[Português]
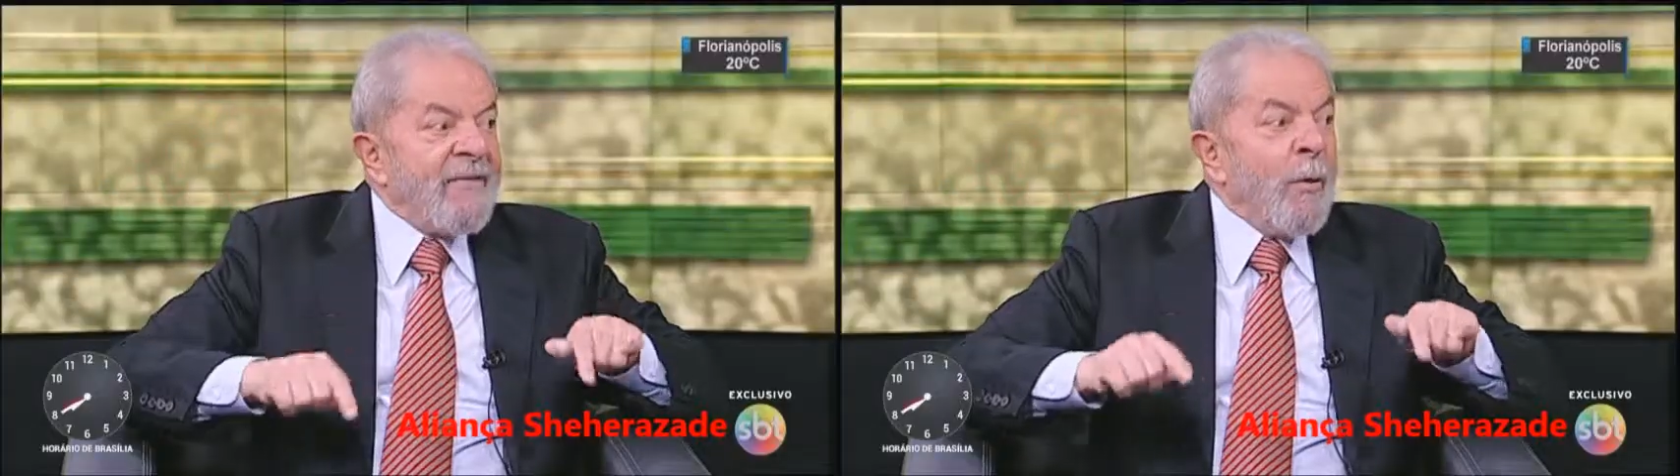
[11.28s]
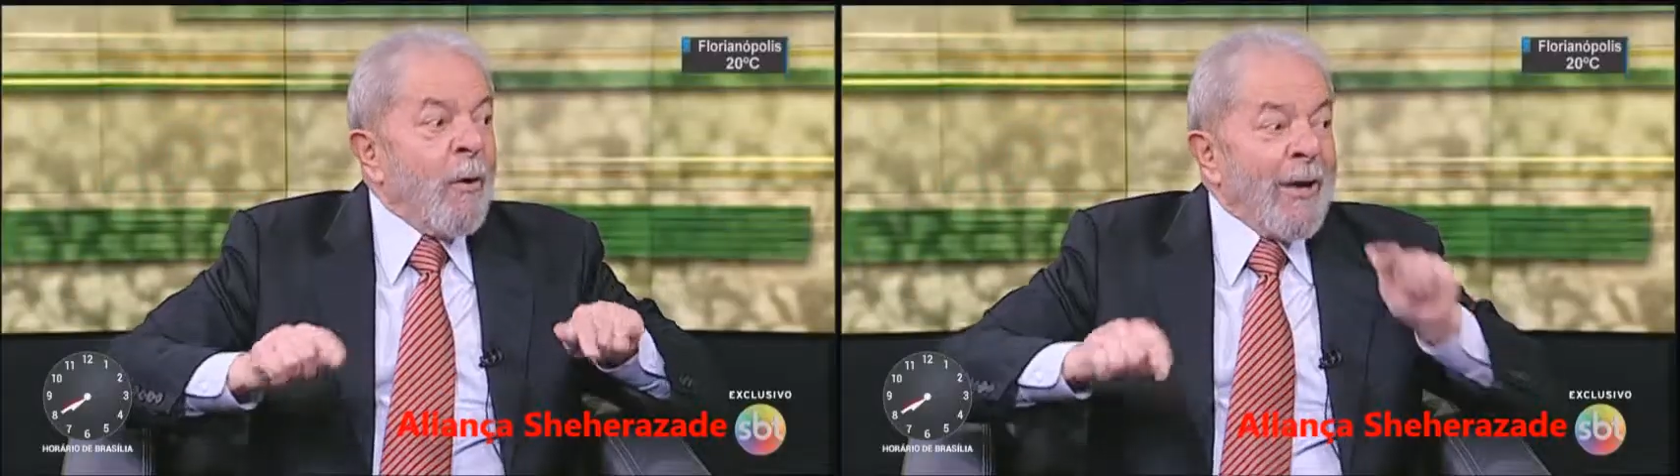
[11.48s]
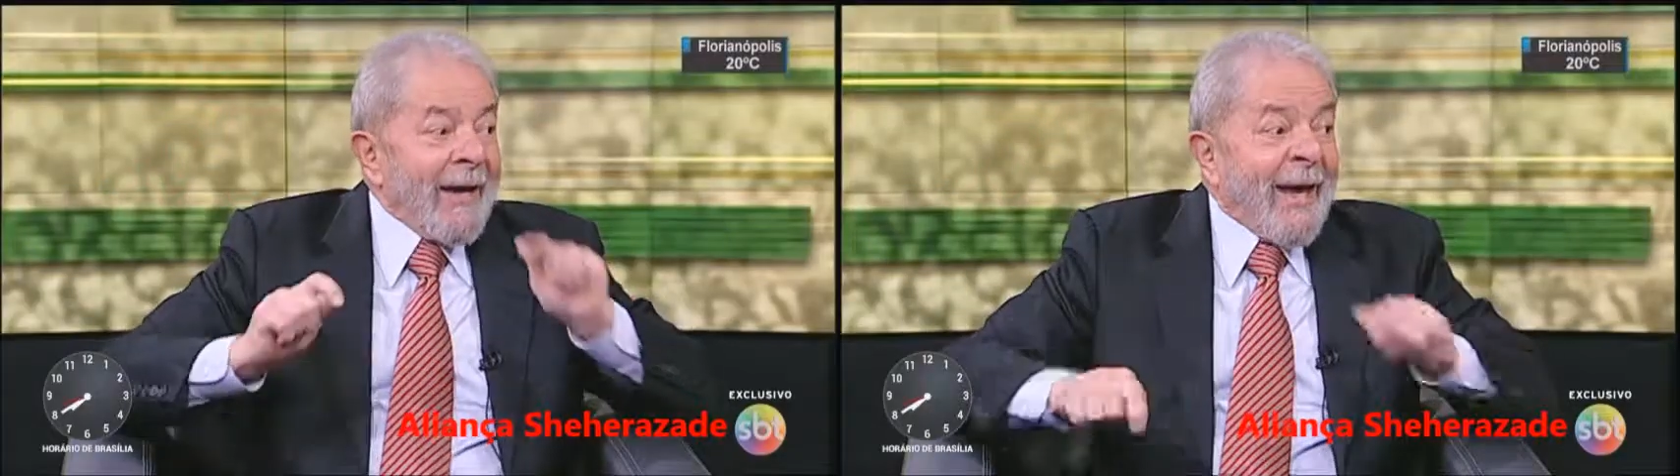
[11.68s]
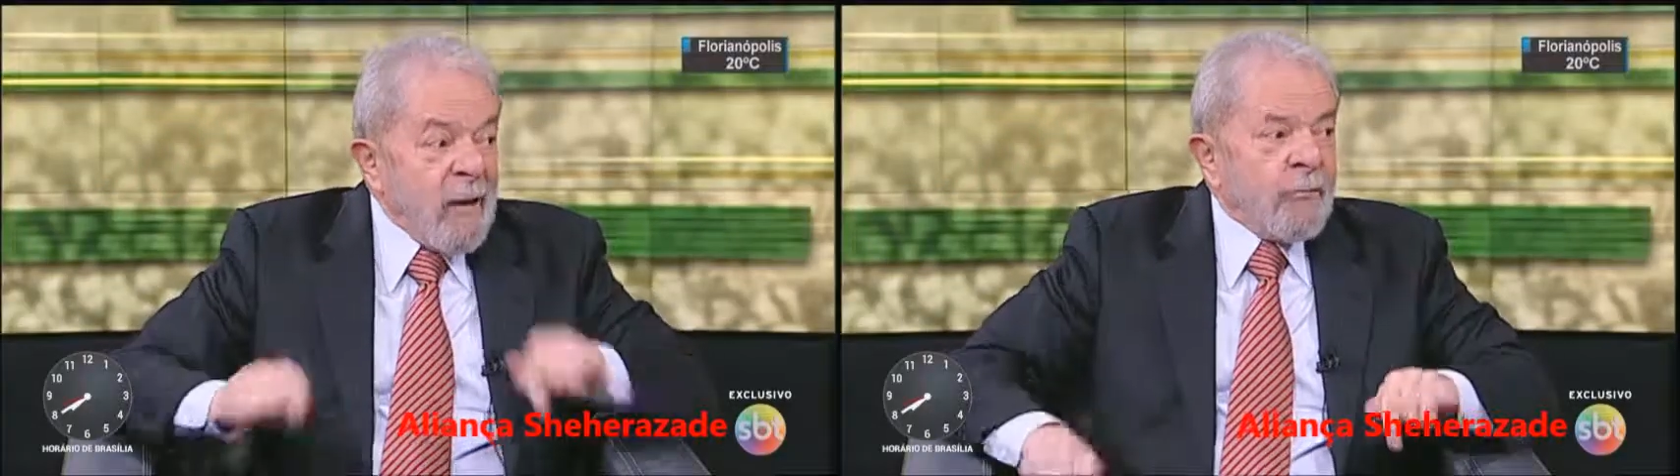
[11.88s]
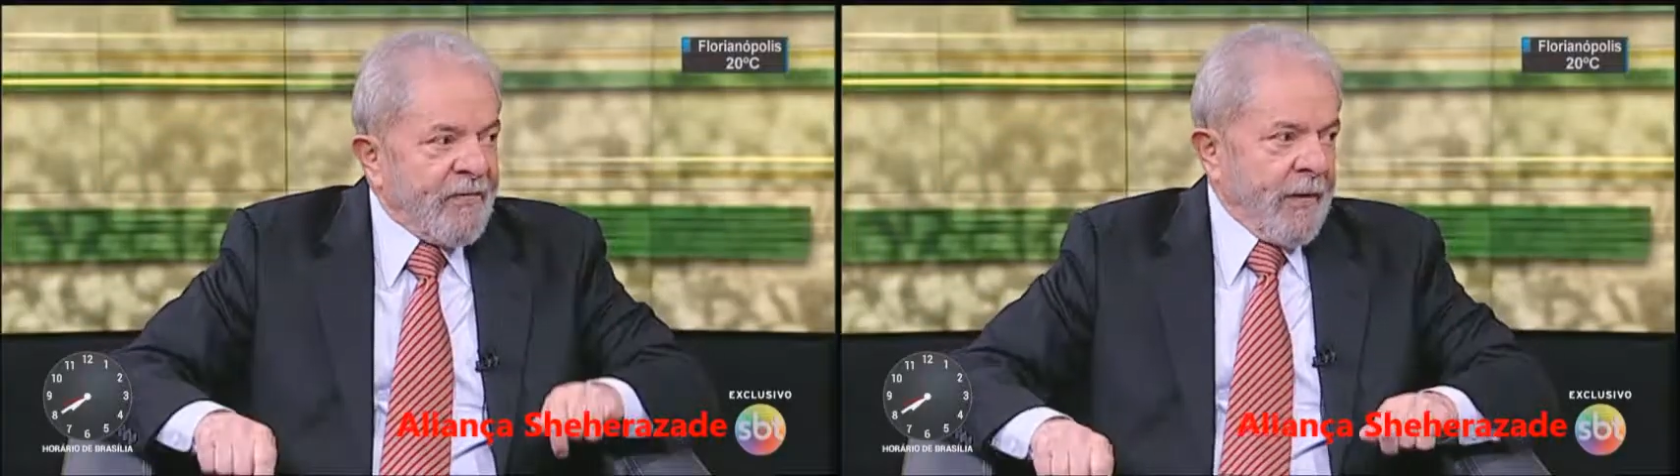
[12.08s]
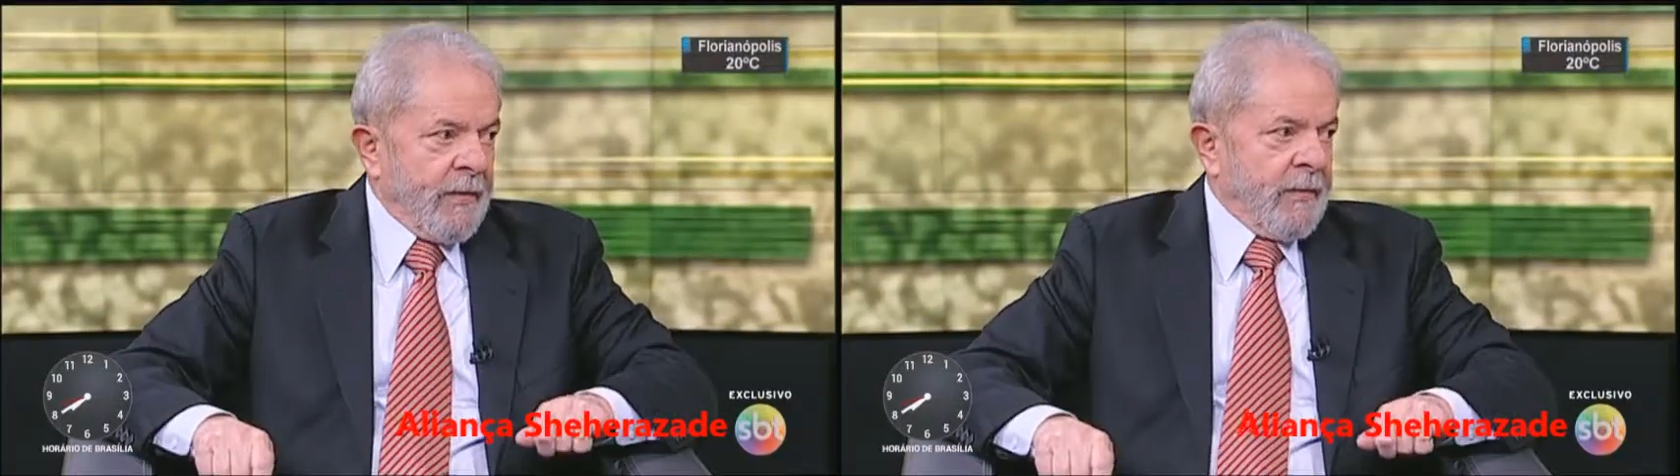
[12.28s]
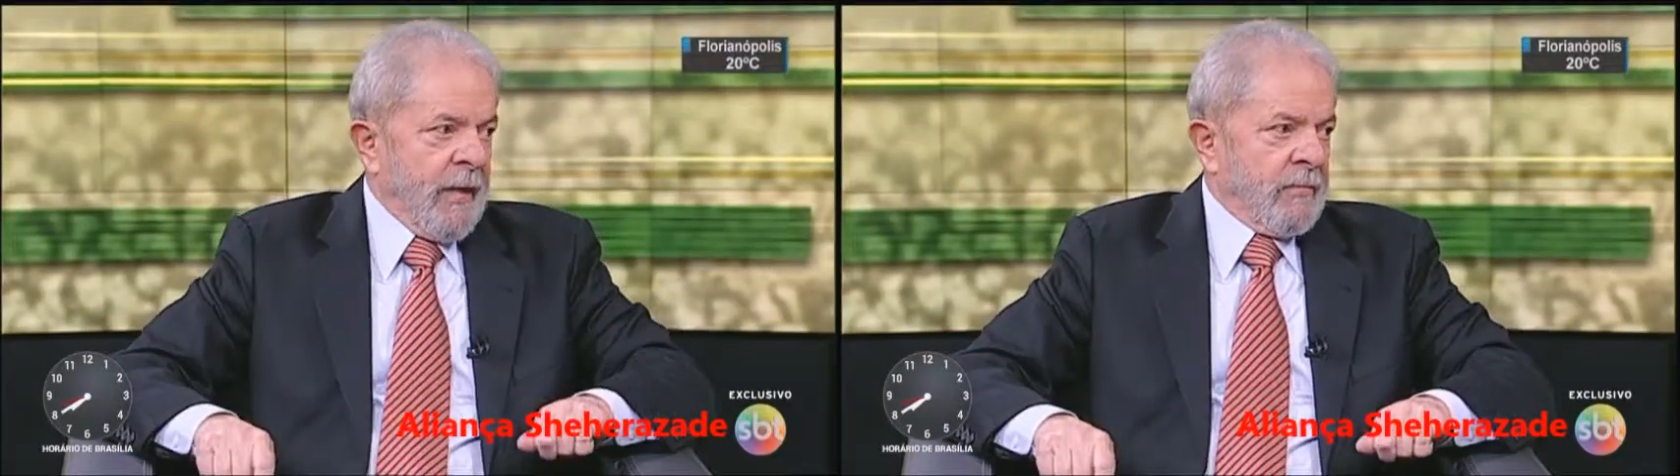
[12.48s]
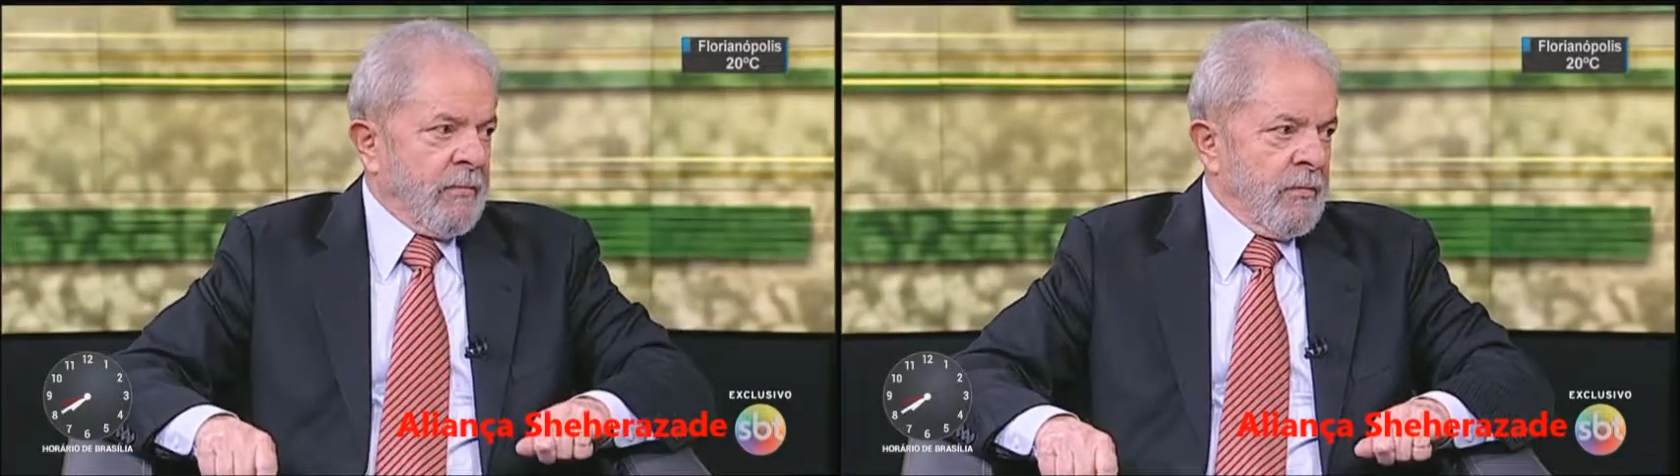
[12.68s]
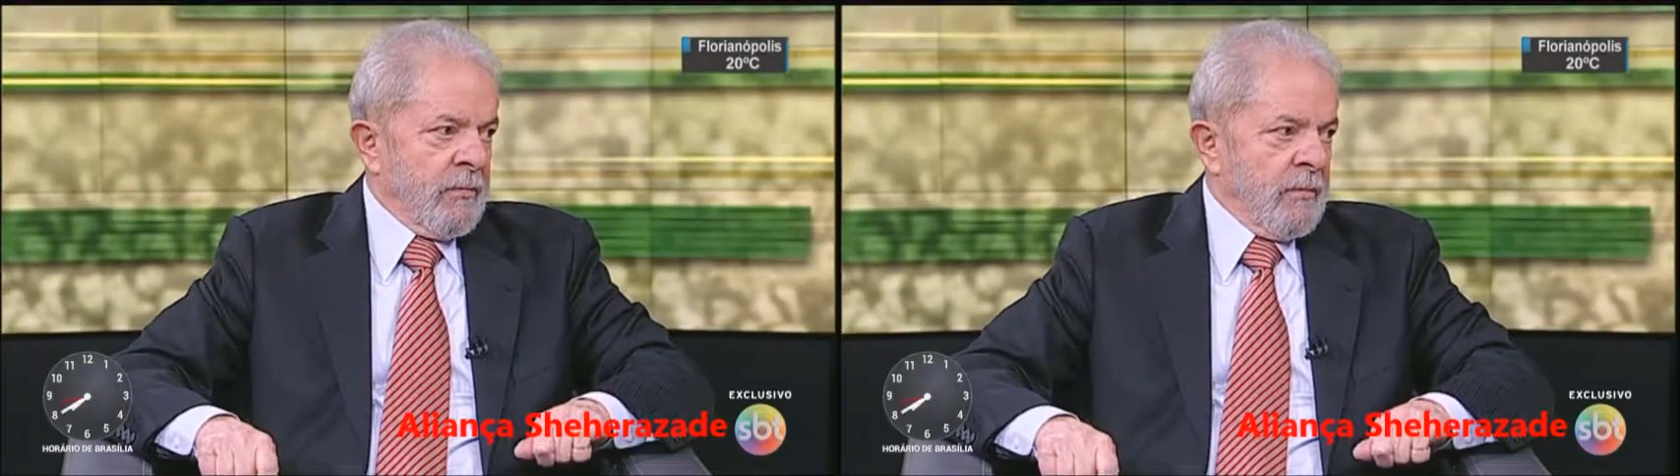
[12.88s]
que só não será candidato